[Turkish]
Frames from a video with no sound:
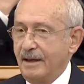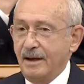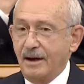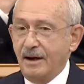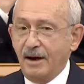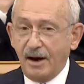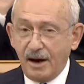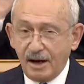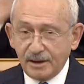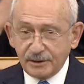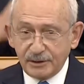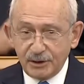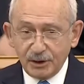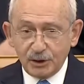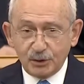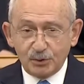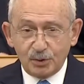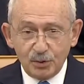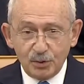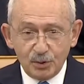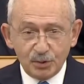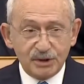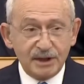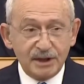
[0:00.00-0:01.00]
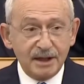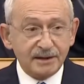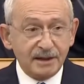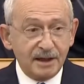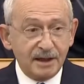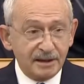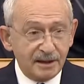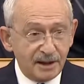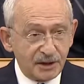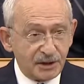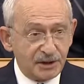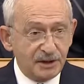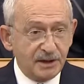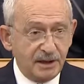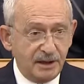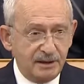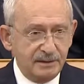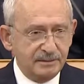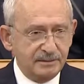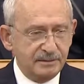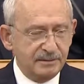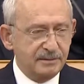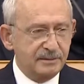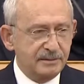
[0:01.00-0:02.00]
Artık Türkiye'de yaşayan
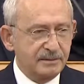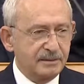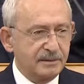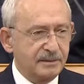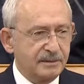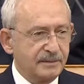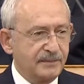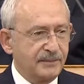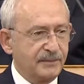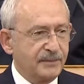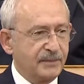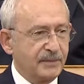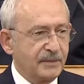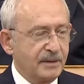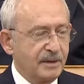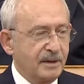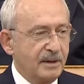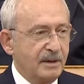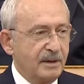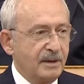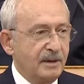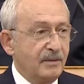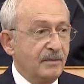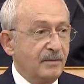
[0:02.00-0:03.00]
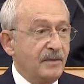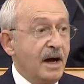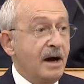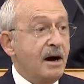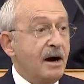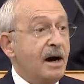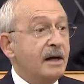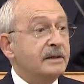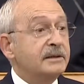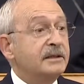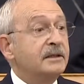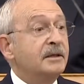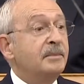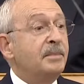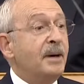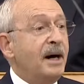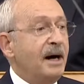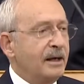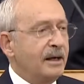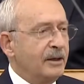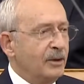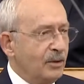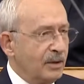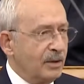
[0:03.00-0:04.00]
ve aklı
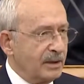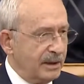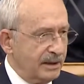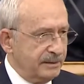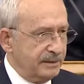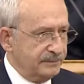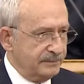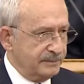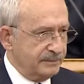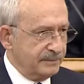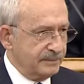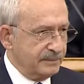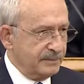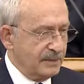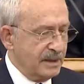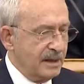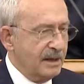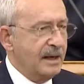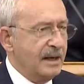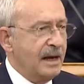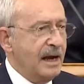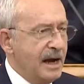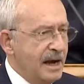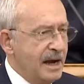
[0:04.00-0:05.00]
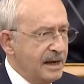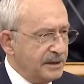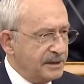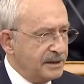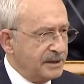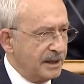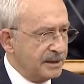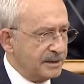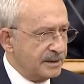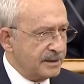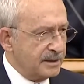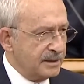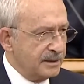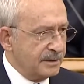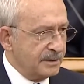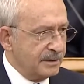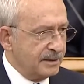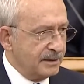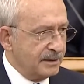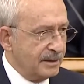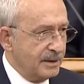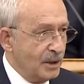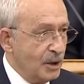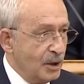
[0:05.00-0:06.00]
bali olan herkes
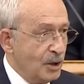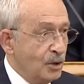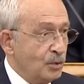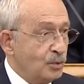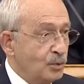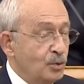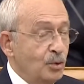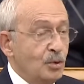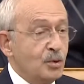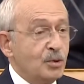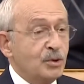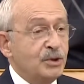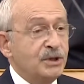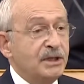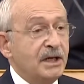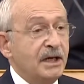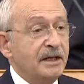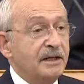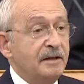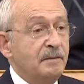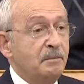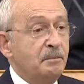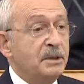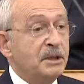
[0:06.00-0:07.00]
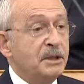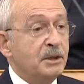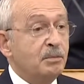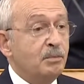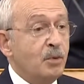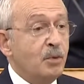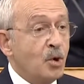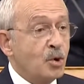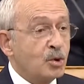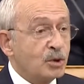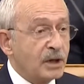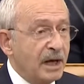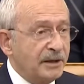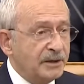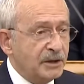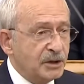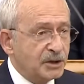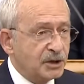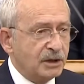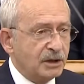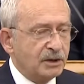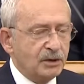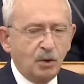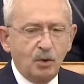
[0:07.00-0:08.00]
Türkiye'nin bir buhran
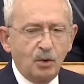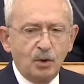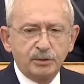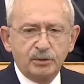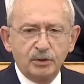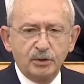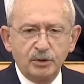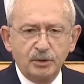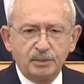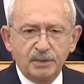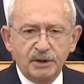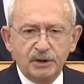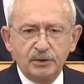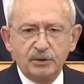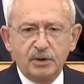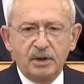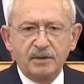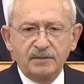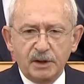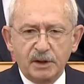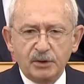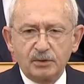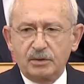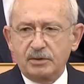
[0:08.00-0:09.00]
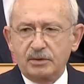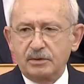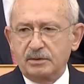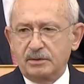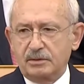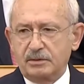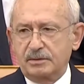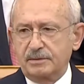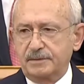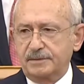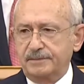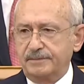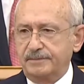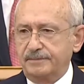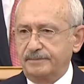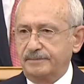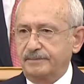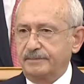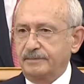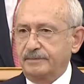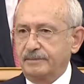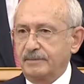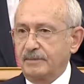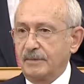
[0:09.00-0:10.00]
içinde olduğunu biliyor ve görüyor.
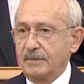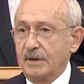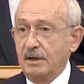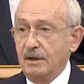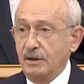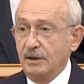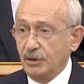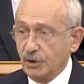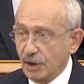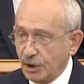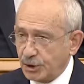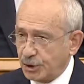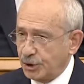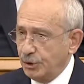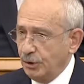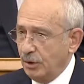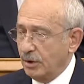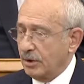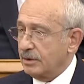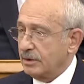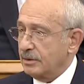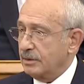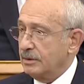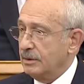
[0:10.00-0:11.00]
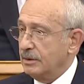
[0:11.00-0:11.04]
Yaşıyor.